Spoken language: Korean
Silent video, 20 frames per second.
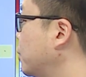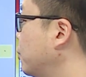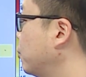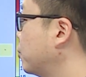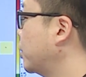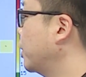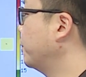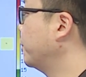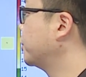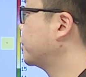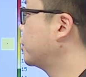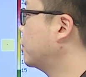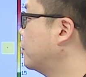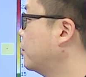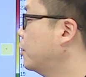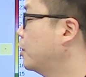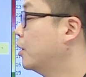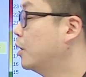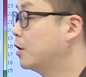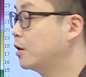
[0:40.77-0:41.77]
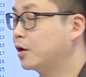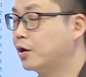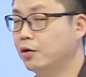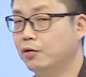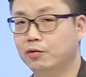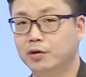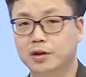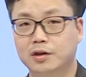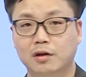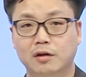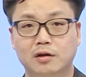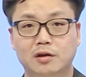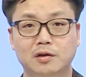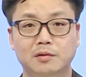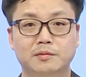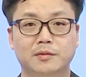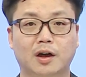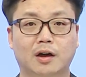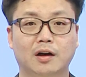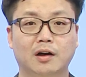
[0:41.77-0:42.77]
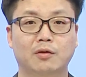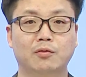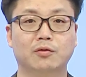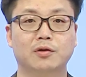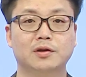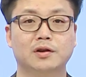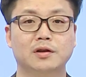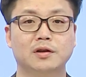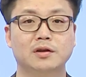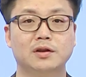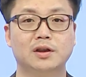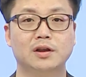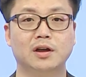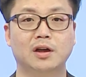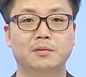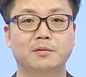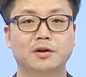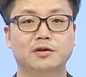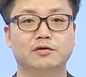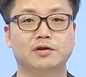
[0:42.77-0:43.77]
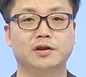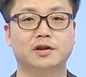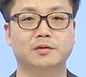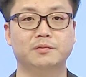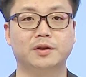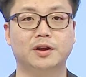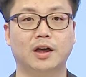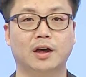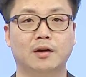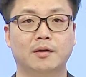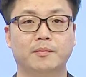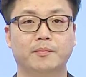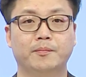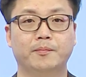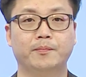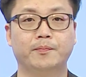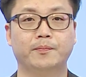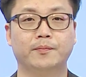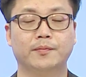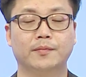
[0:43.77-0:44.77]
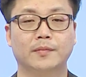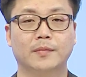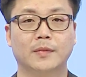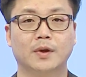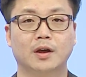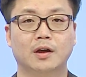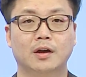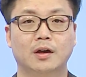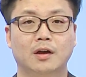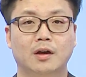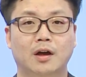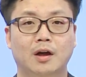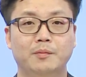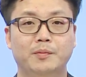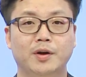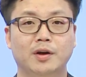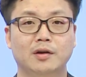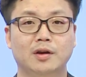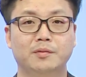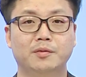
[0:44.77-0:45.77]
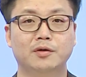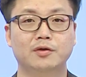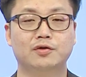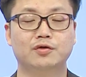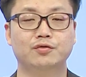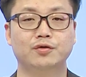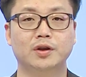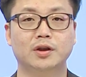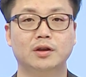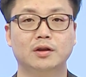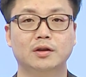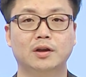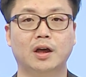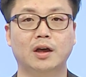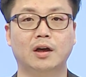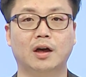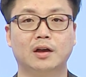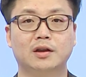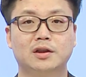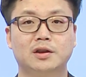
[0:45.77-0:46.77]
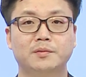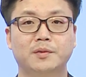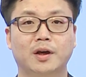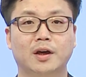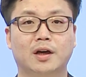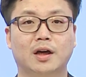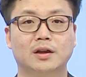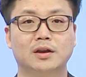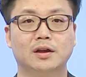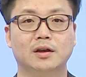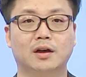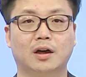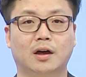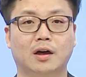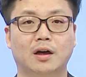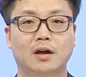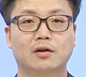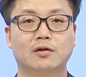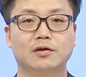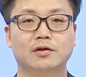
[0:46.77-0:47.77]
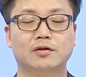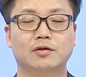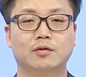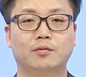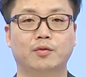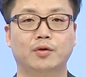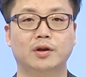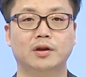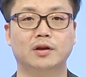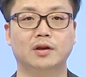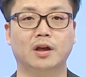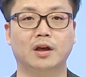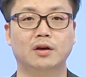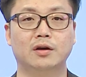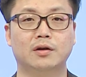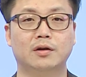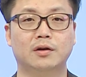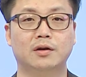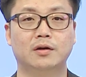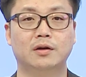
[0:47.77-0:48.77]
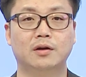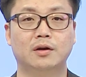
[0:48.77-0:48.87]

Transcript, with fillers: 기록되면서 겨울이 성큼 다가온 것을 실감할 수 있습니다. 한편 이번 추위는 내일 아침에 가장 강할 것으로 보이는데요.